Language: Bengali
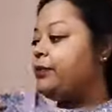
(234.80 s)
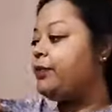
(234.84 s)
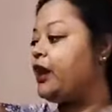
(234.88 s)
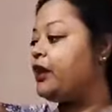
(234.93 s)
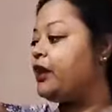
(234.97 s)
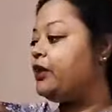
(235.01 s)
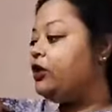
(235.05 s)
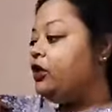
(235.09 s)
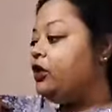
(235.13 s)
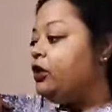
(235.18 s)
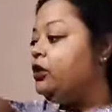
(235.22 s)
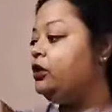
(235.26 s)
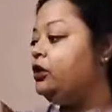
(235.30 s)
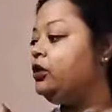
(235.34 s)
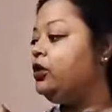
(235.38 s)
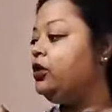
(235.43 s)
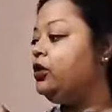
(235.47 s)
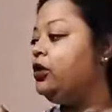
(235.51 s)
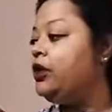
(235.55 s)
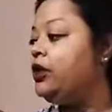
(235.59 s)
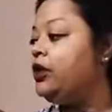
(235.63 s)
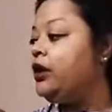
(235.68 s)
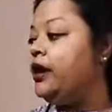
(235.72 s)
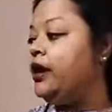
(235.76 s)
পারো
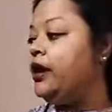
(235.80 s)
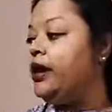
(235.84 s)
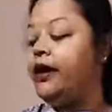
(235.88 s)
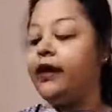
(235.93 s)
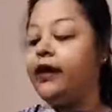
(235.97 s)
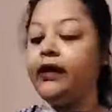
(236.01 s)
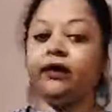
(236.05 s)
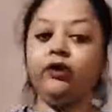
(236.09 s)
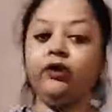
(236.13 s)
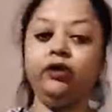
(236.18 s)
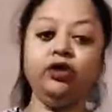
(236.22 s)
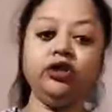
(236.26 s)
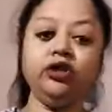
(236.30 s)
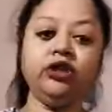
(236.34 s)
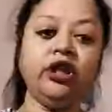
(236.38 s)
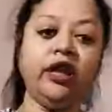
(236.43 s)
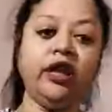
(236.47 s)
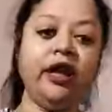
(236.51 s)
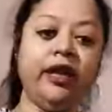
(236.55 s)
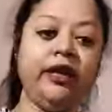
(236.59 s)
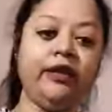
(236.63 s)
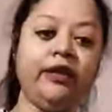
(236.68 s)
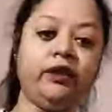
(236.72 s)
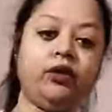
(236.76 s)
একটু
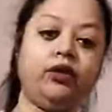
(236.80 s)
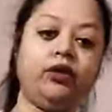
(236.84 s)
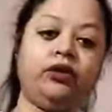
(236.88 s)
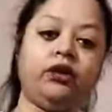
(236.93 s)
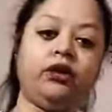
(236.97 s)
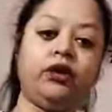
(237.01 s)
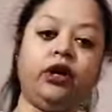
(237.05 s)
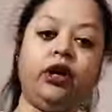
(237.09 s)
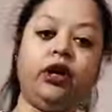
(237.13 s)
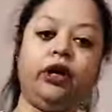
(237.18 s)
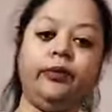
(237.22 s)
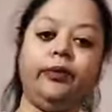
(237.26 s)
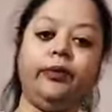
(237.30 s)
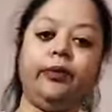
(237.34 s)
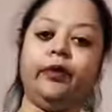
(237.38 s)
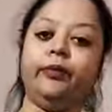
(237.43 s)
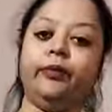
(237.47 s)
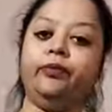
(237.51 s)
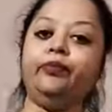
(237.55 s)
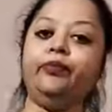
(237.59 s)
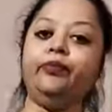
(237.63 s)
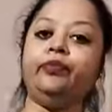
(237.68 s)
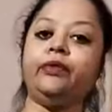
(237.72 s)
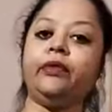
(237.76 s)
সেলাই করতে হবে
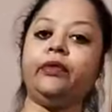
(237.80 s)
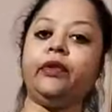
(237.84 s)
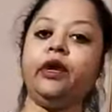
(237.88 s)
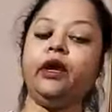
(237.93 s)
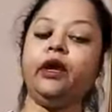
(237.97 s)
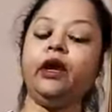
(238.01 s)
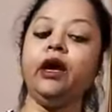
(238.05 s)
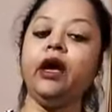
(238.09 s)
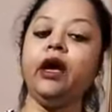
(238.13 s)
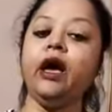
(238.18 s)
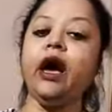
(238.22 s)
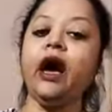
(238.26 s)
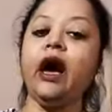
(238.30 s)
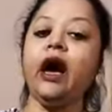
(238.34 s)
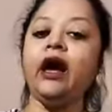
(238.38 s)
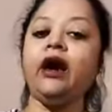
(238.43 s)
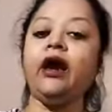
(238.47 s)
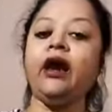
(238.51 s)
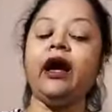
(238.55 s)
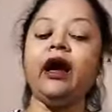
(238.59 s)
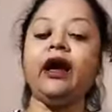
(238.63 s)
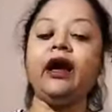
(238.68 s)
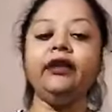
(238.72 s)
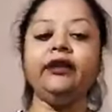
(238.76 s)
আর
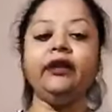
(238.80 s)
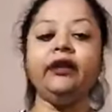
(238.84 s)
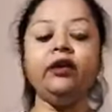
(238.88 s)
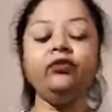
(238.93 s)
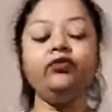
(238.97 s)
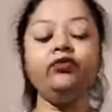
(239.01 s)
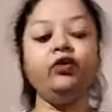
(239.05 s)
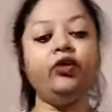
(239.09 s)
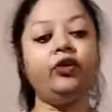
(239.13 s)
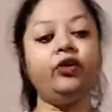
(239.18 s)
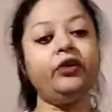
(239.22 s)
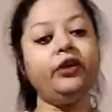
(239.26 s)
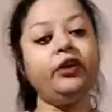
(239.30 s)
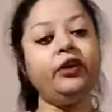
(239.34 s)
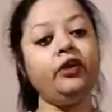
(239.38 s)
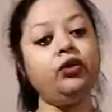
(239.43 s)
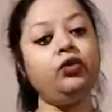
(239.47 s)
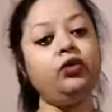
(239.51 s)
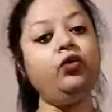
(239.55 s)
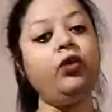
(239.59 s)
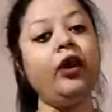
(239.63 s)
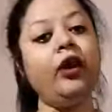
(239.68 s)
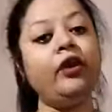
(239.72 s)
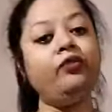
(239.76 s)
আয়দা ফর্টি
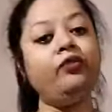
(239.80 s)
টু আর